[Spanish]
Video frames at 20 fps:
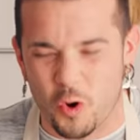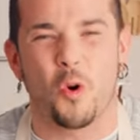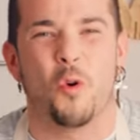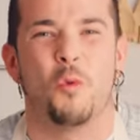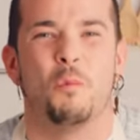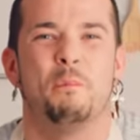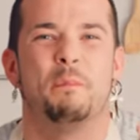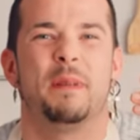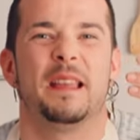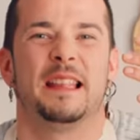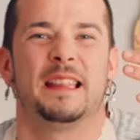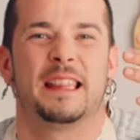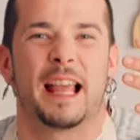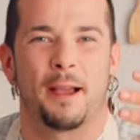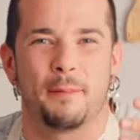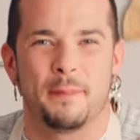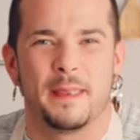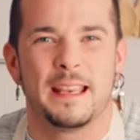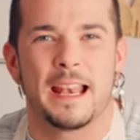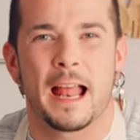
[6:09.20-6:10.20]
con
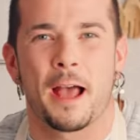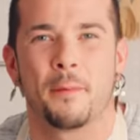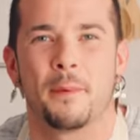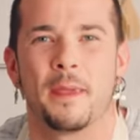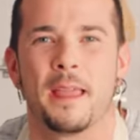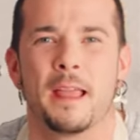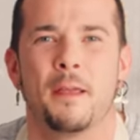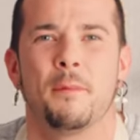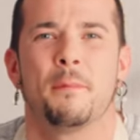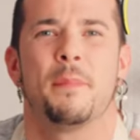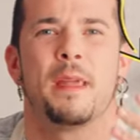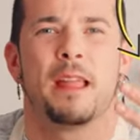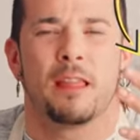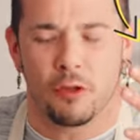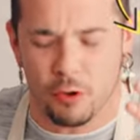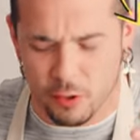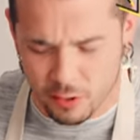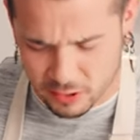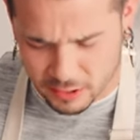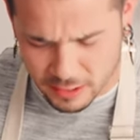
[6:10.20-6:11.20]
vitamina B,
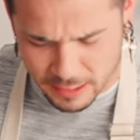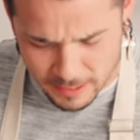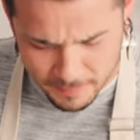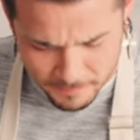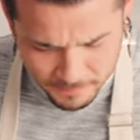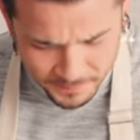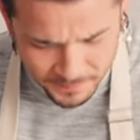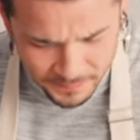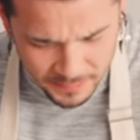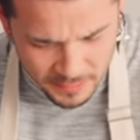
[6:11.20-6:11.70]
B12,